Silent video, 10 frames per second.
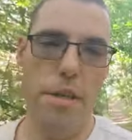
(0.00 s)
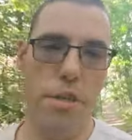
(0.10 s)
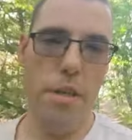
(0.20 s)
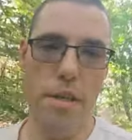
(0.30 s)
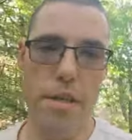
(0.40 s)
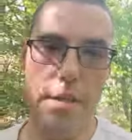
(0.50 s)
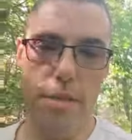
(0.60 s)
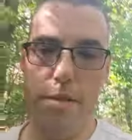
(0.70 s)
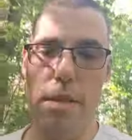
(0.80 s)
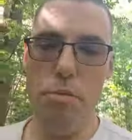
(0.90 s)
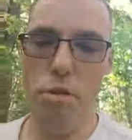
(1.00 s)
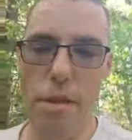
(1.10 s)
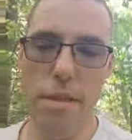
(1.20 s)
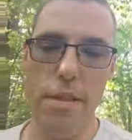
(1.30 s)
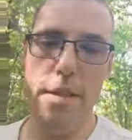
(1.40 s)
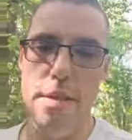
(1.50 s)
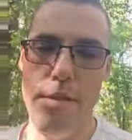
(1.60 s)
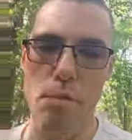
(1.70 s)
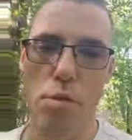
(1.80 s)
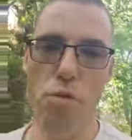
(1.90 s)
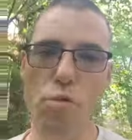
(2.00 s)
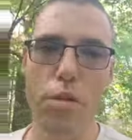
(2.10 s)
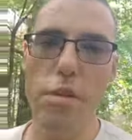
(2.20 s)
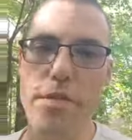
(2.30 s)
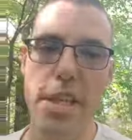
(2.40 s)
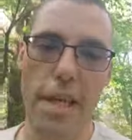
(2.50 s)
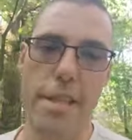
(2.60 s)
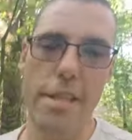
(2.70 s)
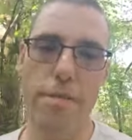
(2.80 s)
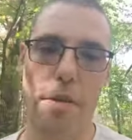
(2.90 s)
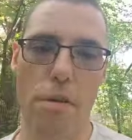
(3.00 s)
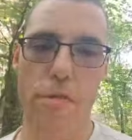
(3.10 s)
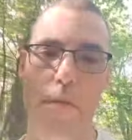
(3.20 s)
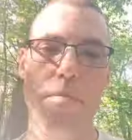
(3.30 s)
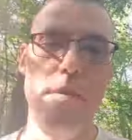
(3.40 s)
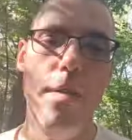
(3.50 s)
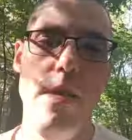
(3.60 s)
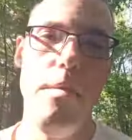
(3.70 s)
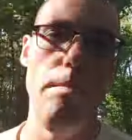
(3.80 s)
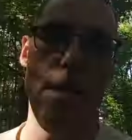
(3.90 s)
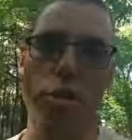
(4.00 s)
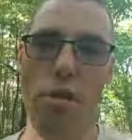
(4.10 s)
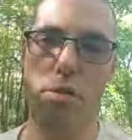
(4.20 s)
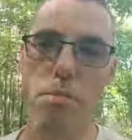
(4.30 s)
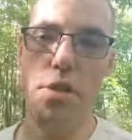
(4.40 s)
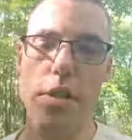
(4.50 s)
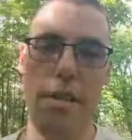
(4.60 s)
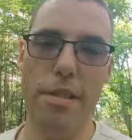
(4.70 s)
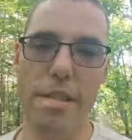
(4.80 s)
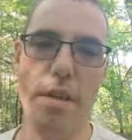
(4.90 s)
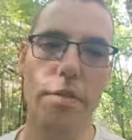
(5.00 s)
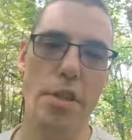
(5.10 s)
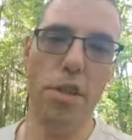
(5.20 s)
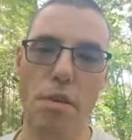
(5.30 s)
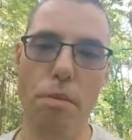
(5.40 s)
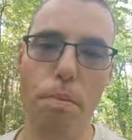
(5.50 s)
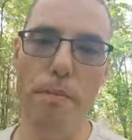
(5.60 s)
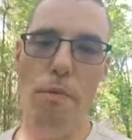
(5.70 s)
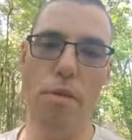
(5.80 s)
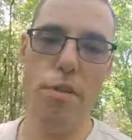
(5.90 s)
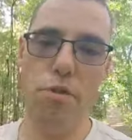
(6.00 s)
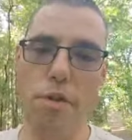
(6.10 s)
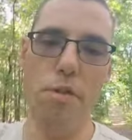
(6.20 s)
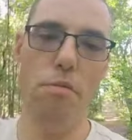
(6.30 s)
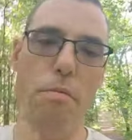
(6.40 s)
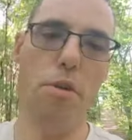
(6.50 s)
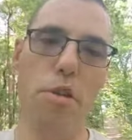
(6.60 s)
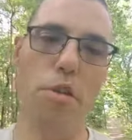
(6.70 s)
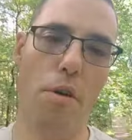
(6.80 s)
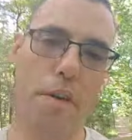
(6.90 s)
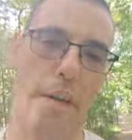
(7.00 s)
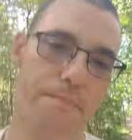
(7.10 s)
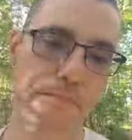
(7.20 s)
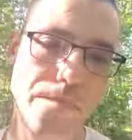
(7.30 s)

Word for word: że na przykład na złączu DVI cyfrowym Manjaro mi się zawieszało po wyłączeniu monitora.